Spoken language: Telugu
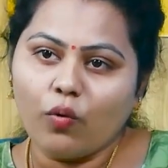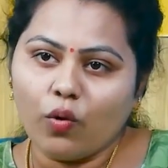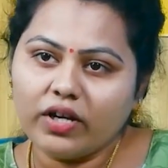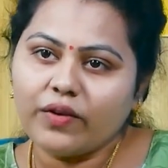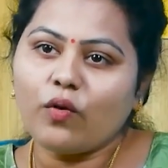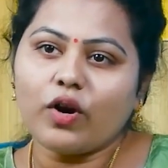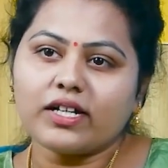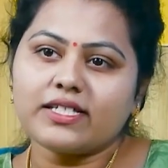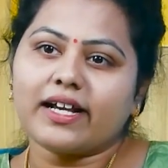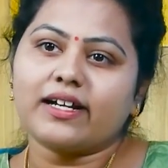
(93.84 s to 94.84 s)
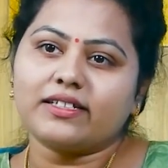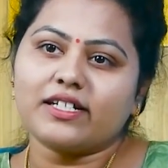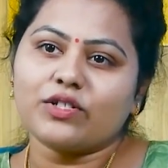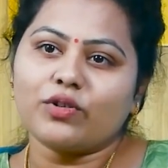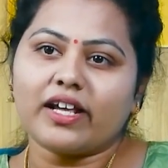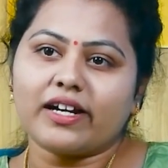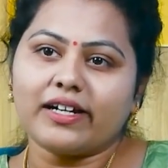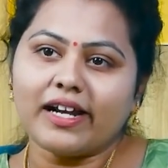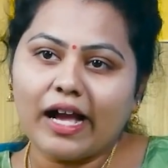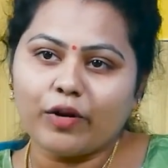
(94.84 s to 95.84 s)
ఓన్లీ hmm. ఫోకస్ ఎక్కడ
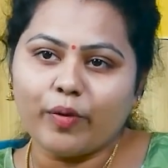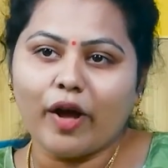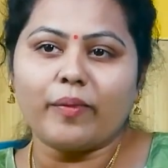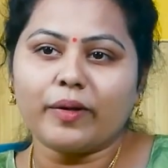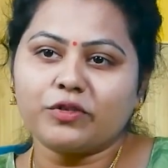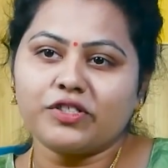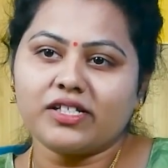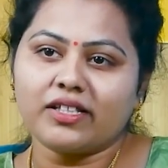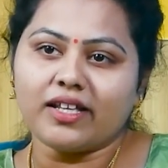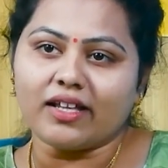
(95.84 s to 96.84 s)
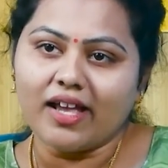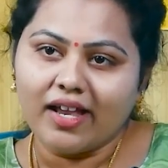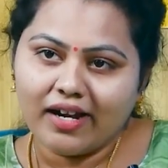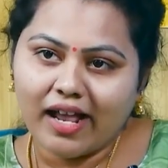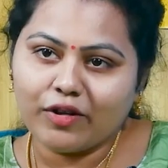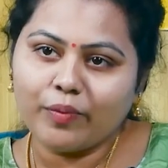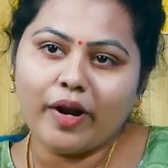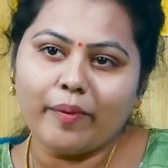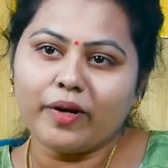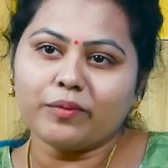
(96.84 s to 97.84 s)
చేస్తున్నారంటే నాకు ప్రాబ్లం వచ్చింది నాకు
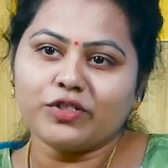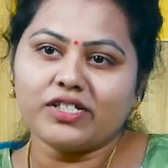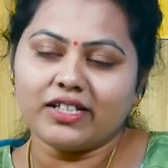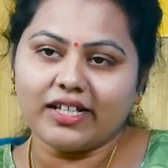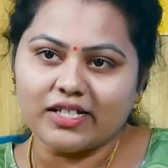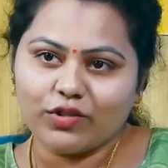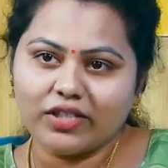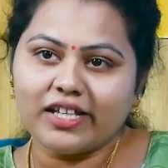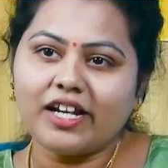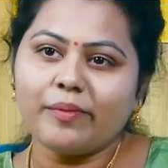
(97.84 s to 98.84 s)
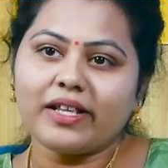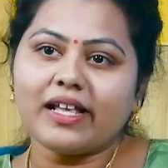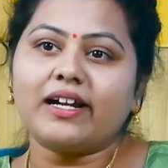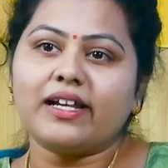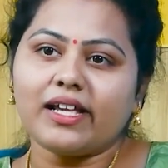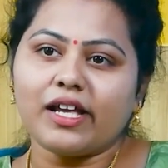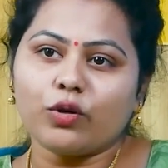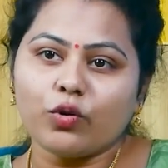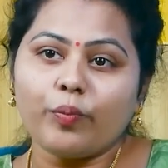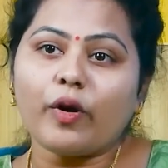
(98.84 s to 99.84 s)
ప్రాబ్లం వచ్చింది సో దీని మీద అంటే
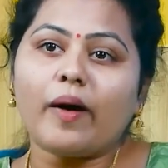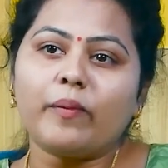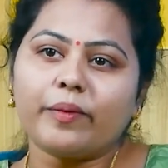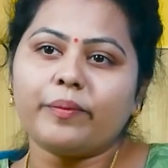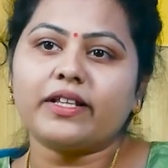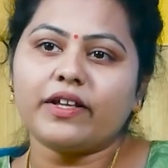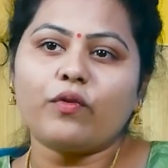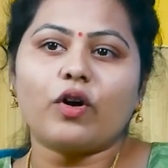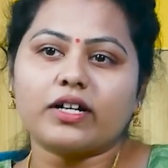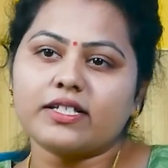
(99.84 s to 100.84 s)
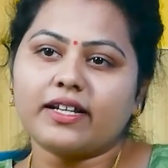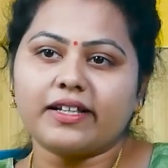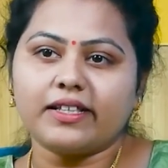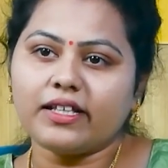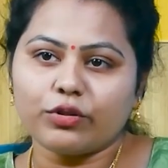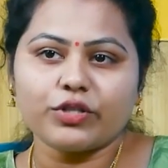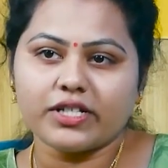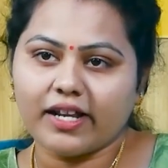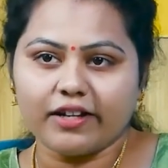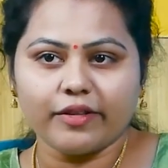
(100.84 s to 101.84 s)
ఎక్కువ ప్రాబ్లం మీదే ఫోకస్ అనేది
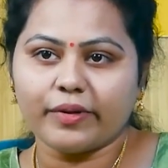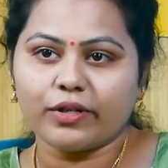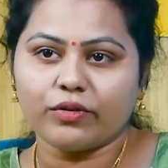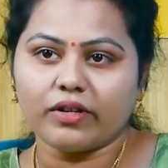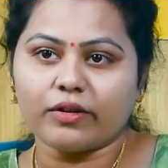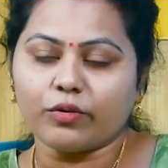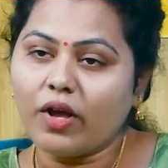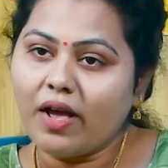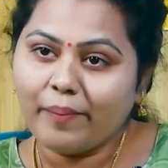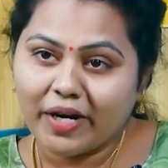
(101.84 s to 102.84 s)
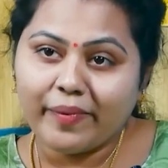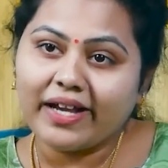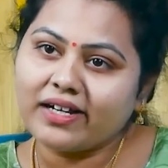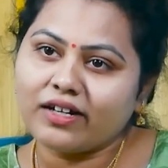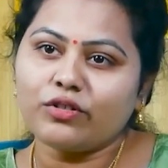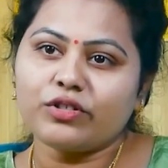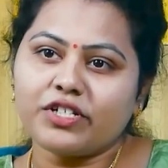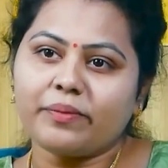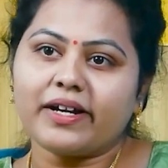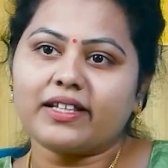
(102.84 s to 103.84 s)
దృష్టి అనేది పెడుతున్నారు మనం ఎక్కడ
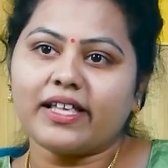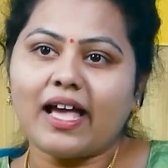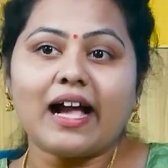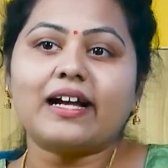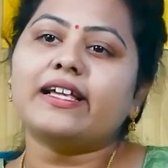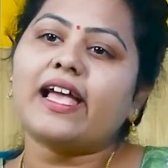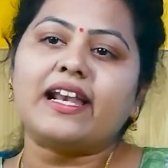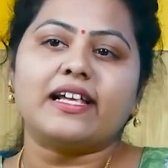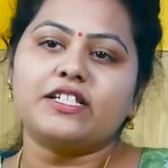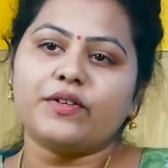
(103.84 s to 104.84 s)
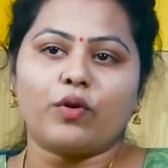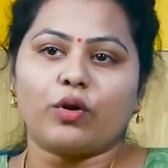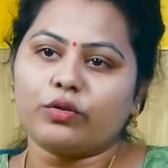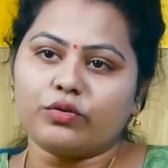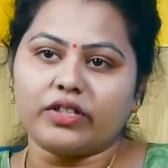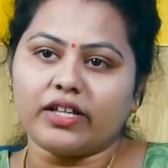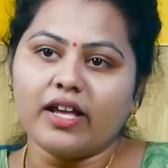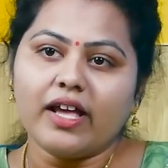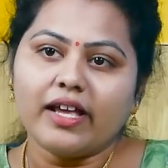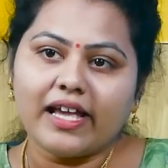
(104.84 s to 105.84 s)
దృష్టి పెడితే అక్కడికి ఎనర్జీ ఫ్లో అవుతుంది
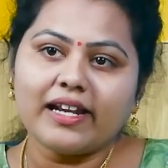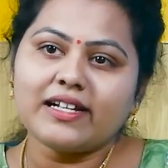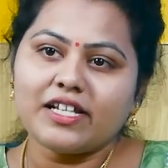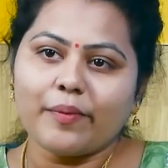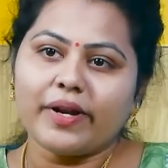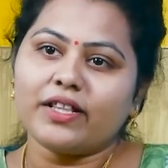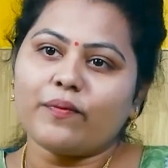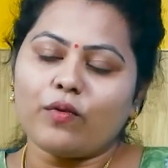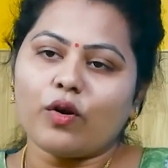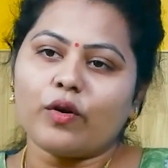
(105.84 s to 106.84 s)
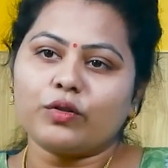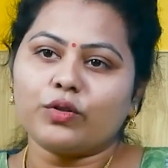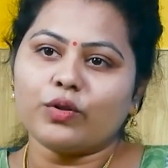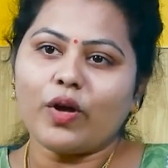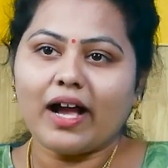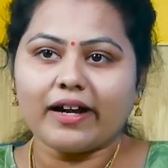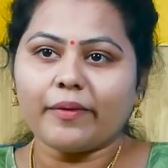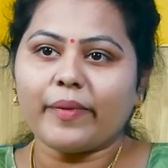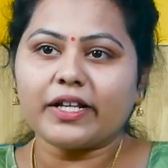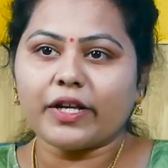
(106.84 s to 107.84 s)
ఎనర్జీ ఎప్పుడైతే ఫ్లో అవుతుందో అక్కడ
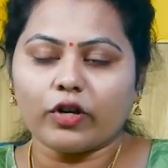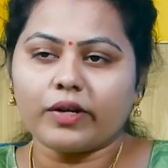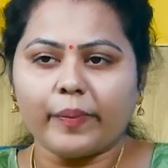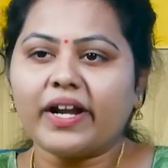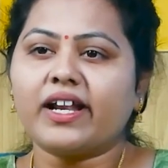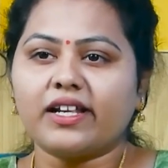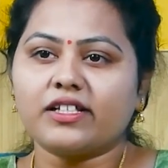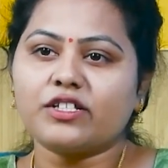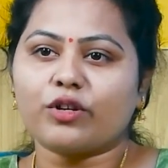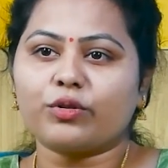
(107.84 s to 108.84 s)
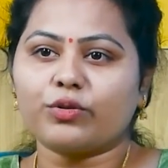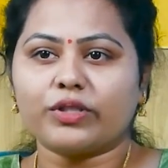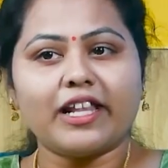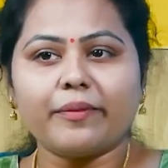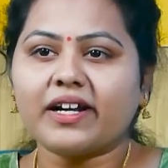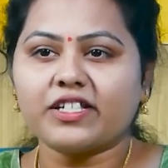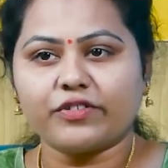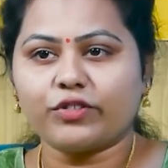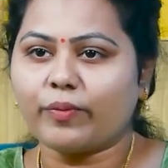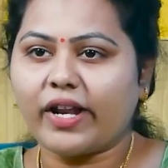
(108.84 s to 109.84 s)
మనకి ఒక పని అనేది జరుగుతుంది అది మన
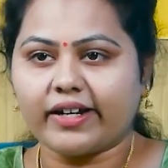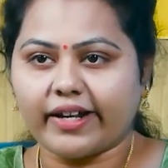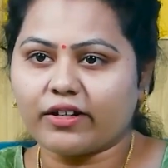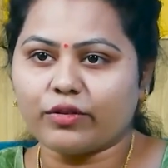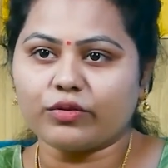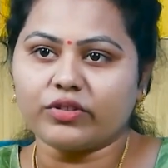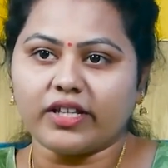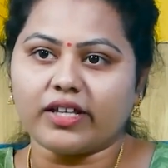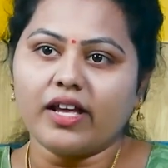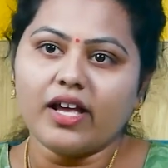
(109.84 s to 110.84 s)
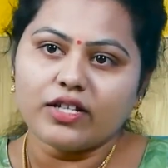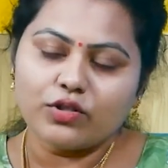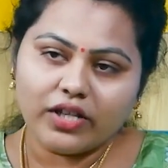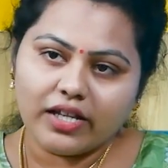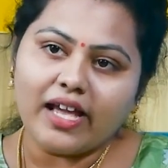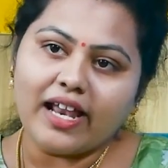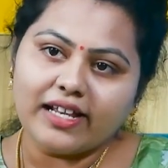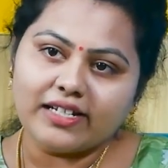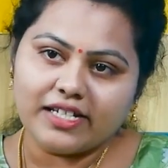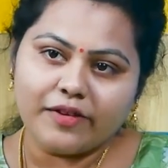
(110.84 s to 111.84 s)
జీవితంలో అట్రాక్ట్ అవుతుంది సో ఈ
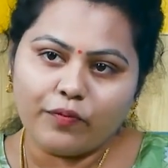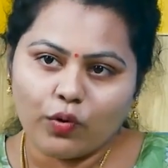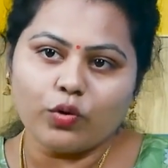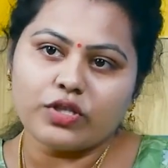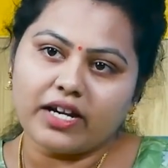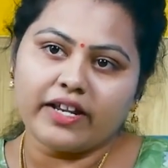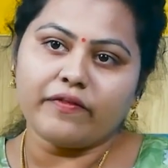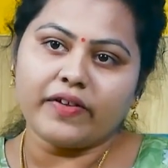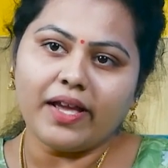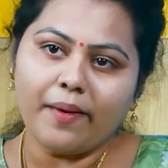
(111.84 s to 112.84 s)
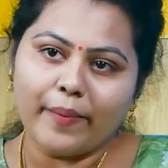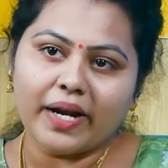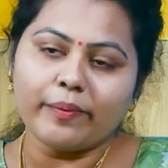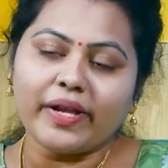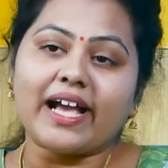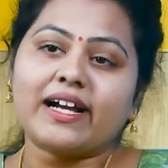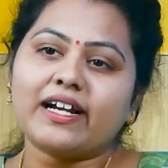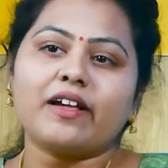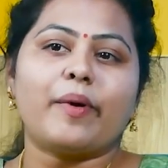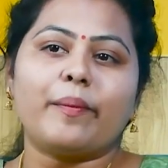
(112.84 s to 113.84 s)
ఎనర్జీ ఫ్లోస్ అనేవి మనం
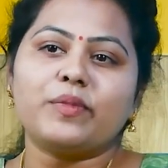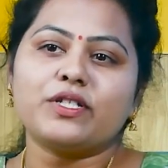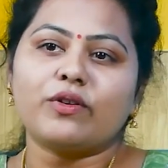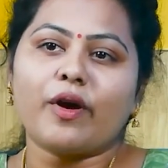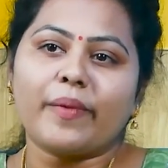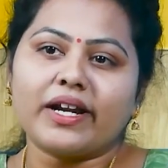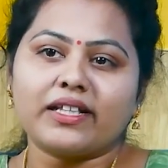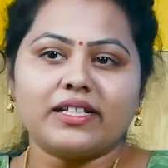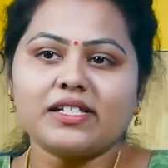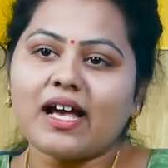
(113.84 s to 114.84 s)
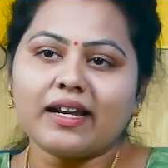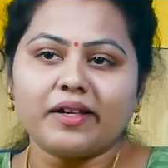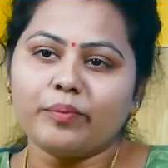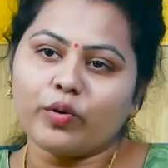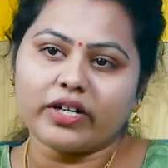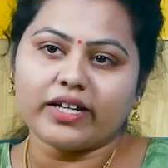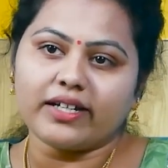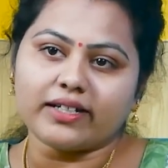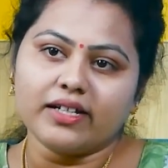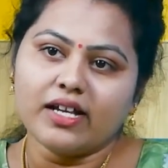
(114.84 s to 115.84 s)
ఎక్కడికి పంపిస్తున్నాం అనేది చాలా
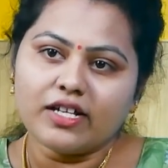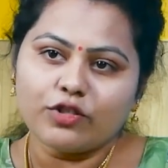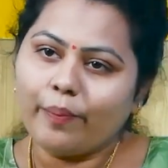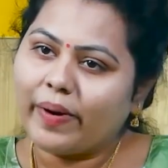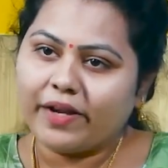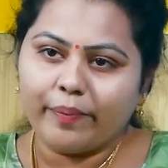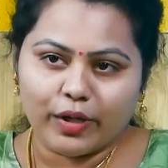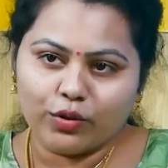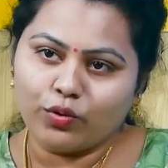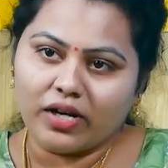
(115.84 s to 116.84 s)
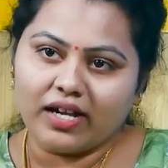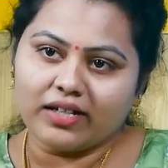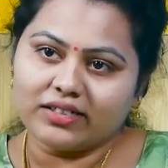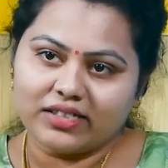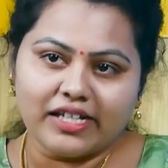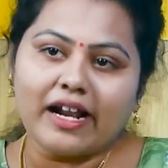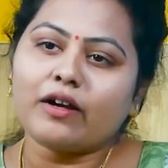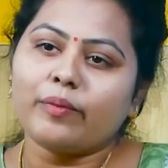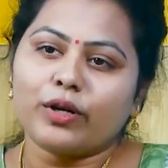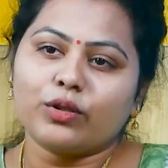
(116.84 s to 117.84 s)
ఇంపార్టెంట్ సో భయపడుతున్నా
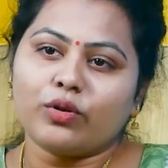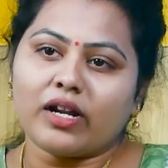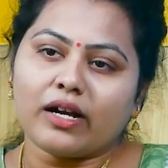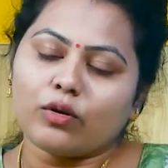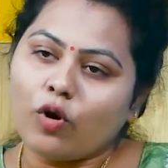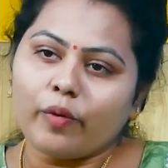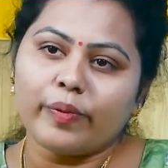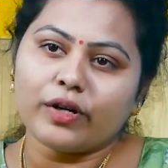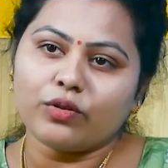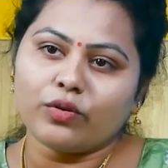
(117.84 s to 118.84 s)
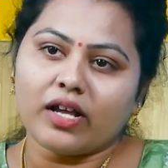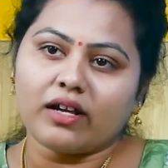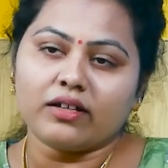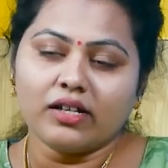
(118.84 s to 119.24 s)
చిరాకు పడుతున్నా కోపడుతున్నా